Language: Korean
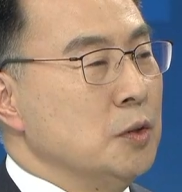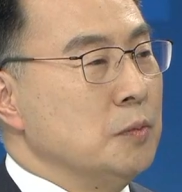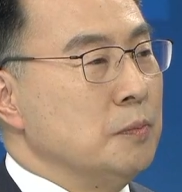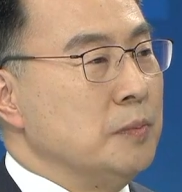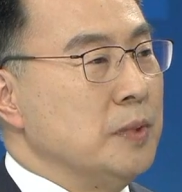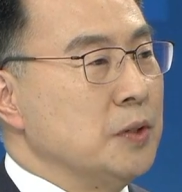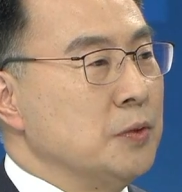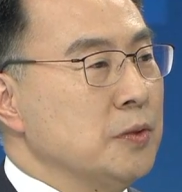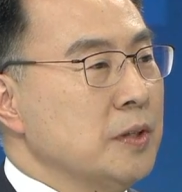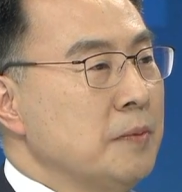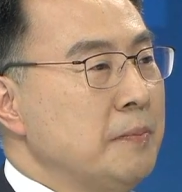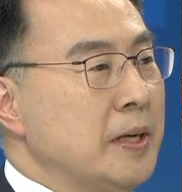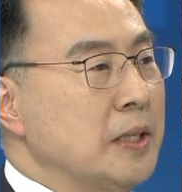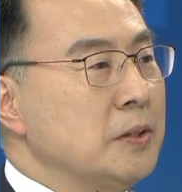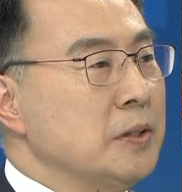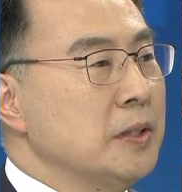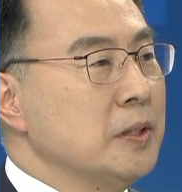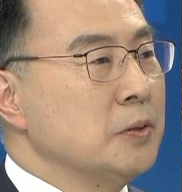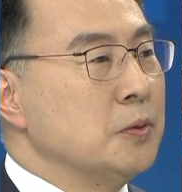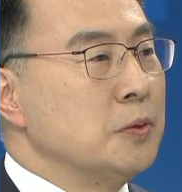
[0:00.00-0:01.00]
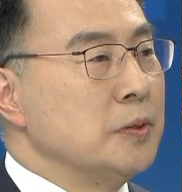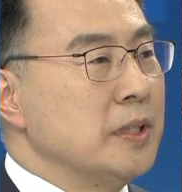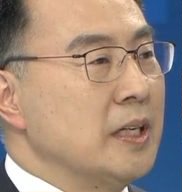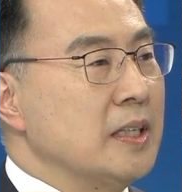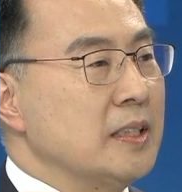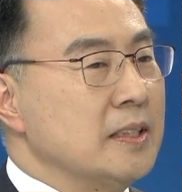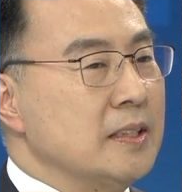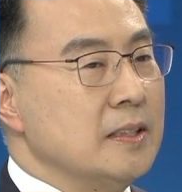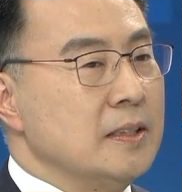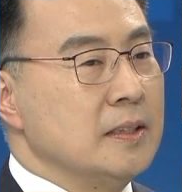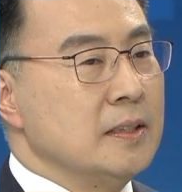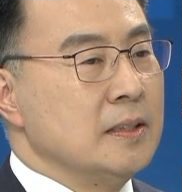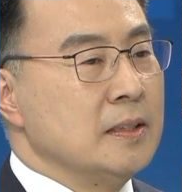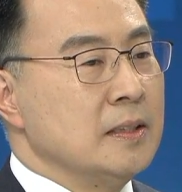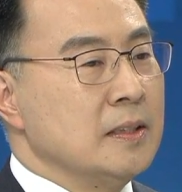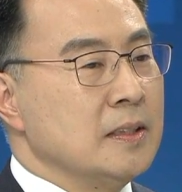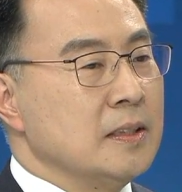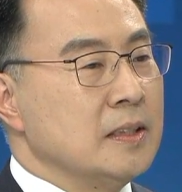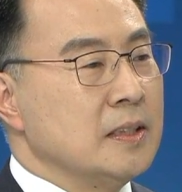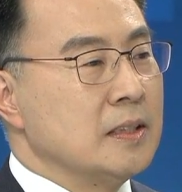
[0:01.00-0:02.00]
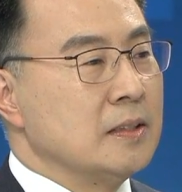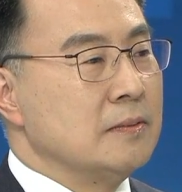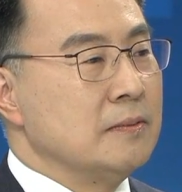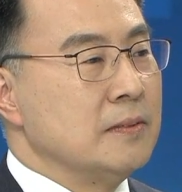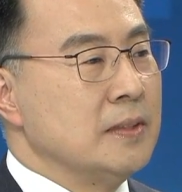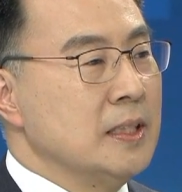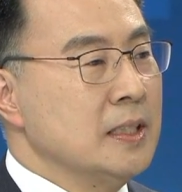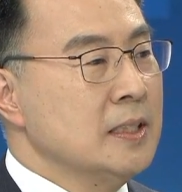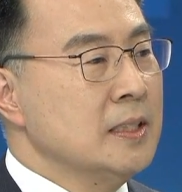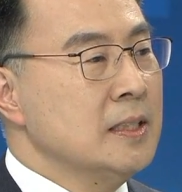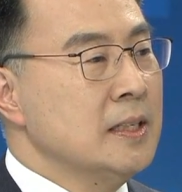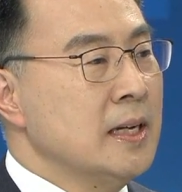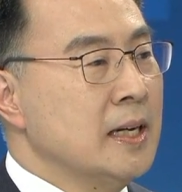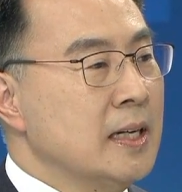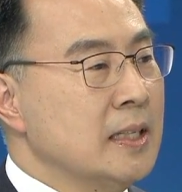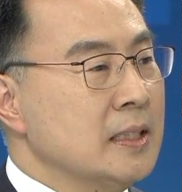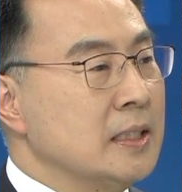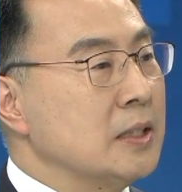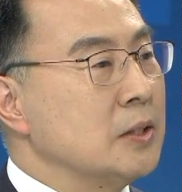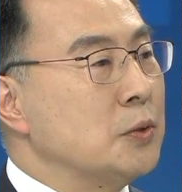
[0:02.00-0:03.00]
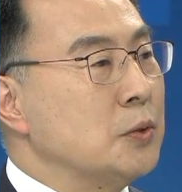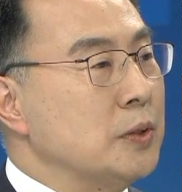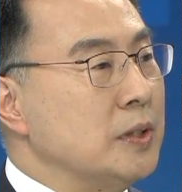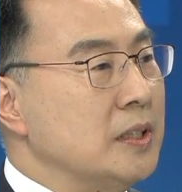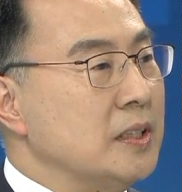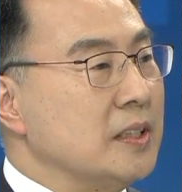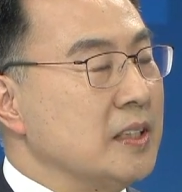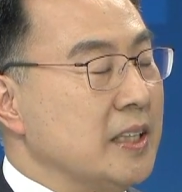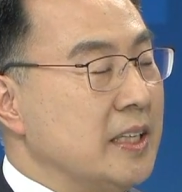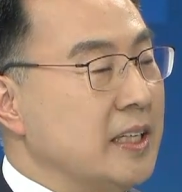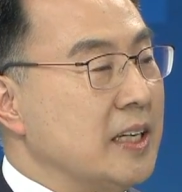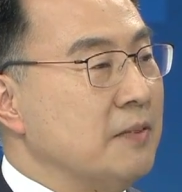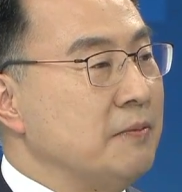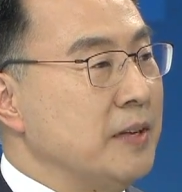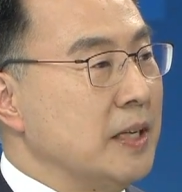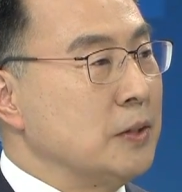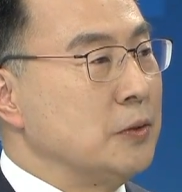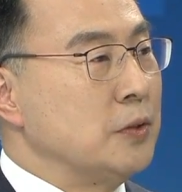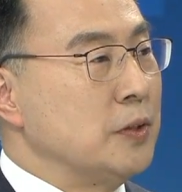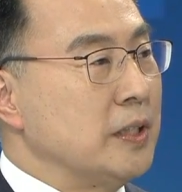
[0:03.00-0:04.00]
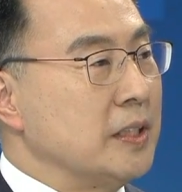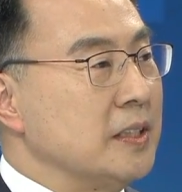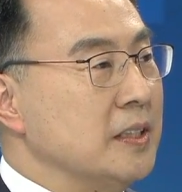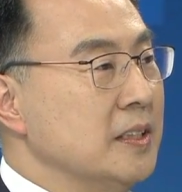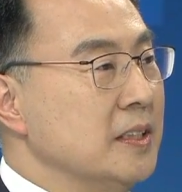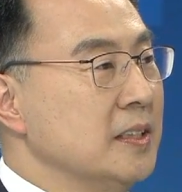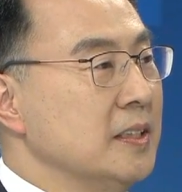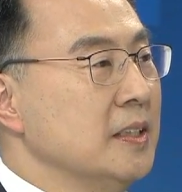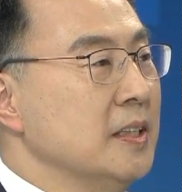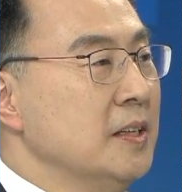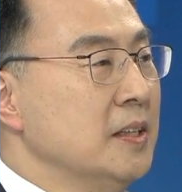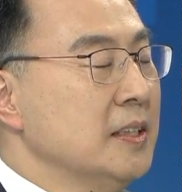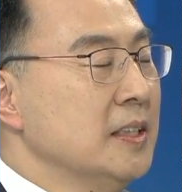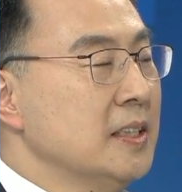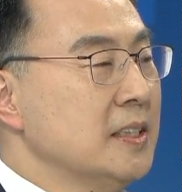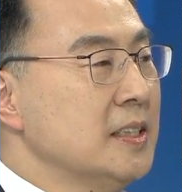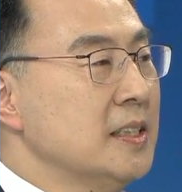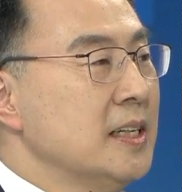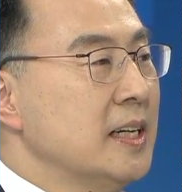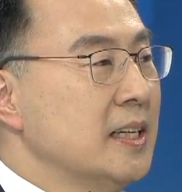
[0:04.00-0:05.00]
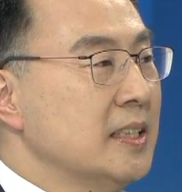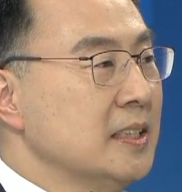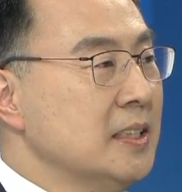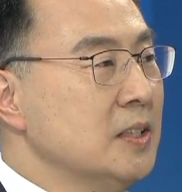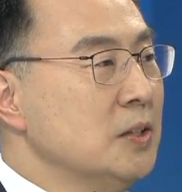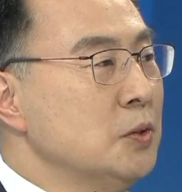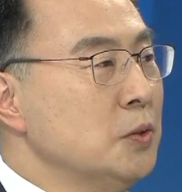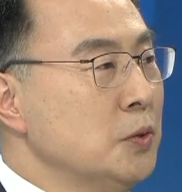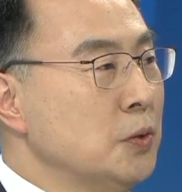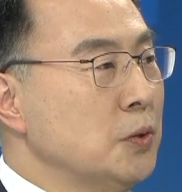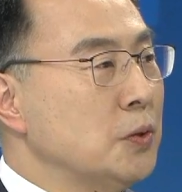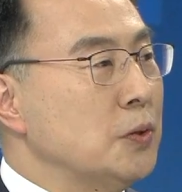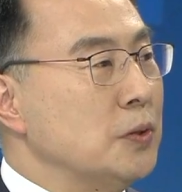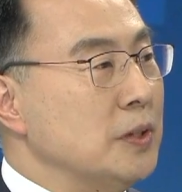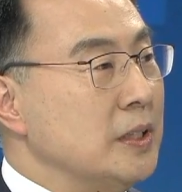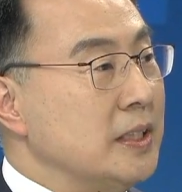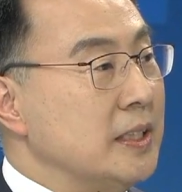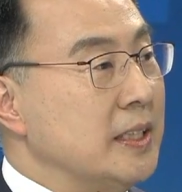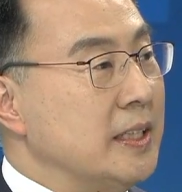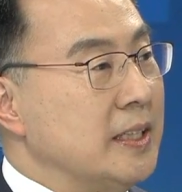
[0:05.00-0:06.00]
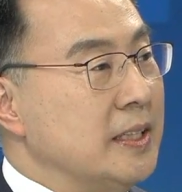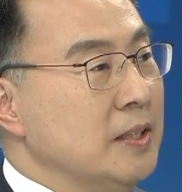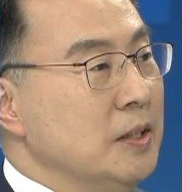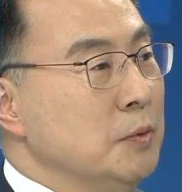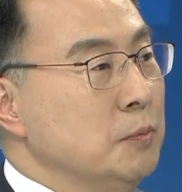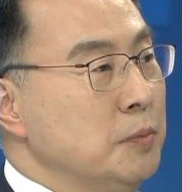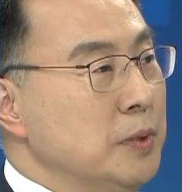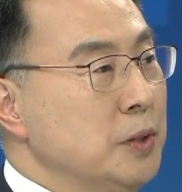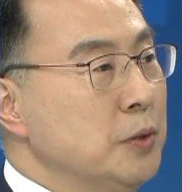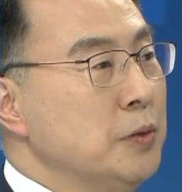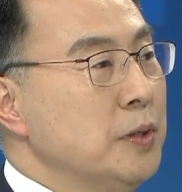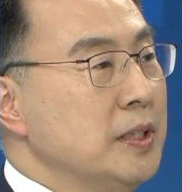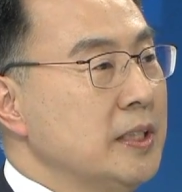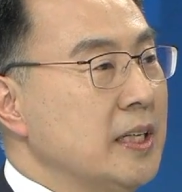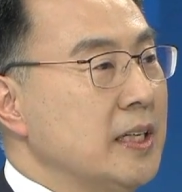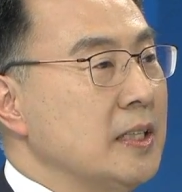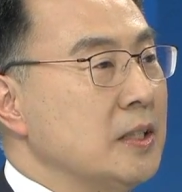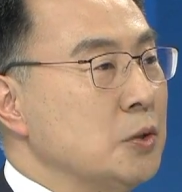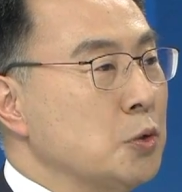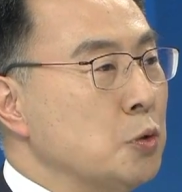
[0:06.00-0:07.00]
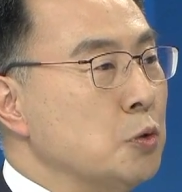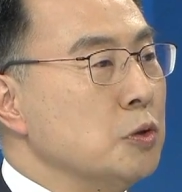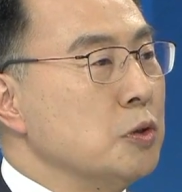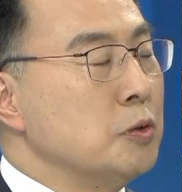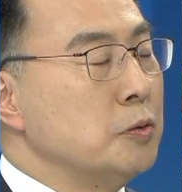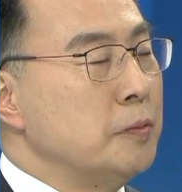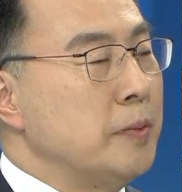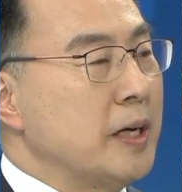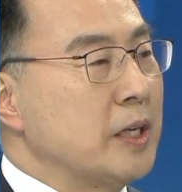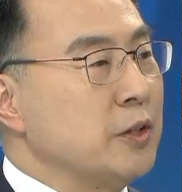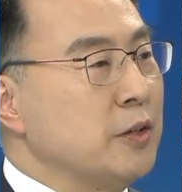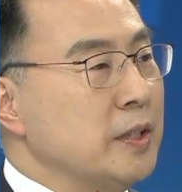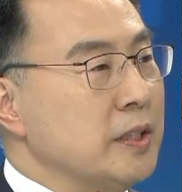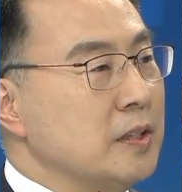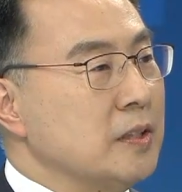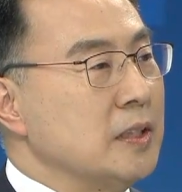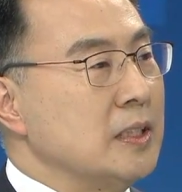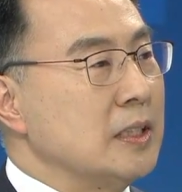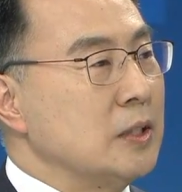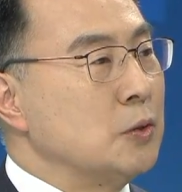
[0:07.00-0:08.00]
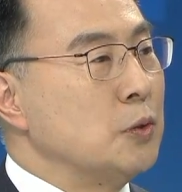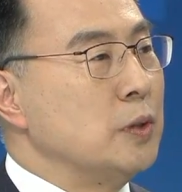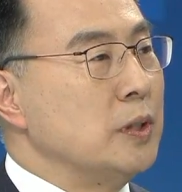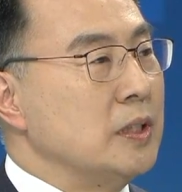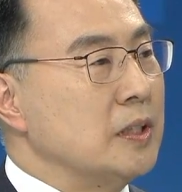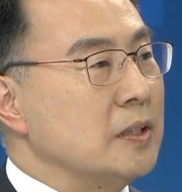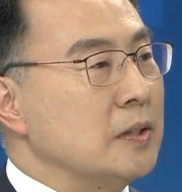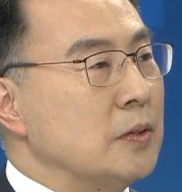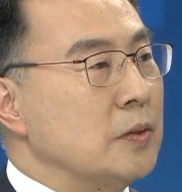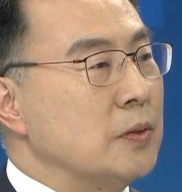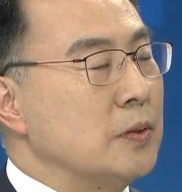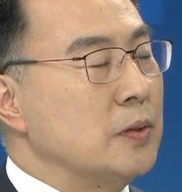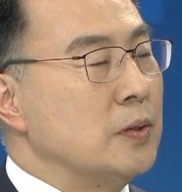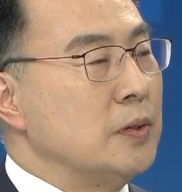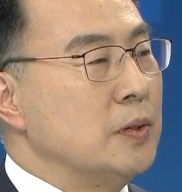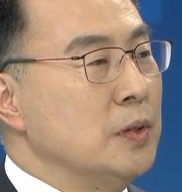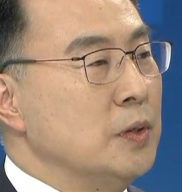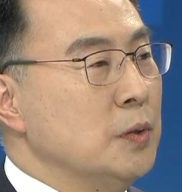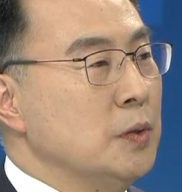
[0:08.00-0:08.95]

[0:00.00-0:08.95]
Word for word: 미국의 배터리 공장은 지금 테슬라가 짓고 있는 기가 팩토리 그거는 테슬라가 스스로 이제 필요에 따라서 공급을 받기 위해서 짓고 있는 거고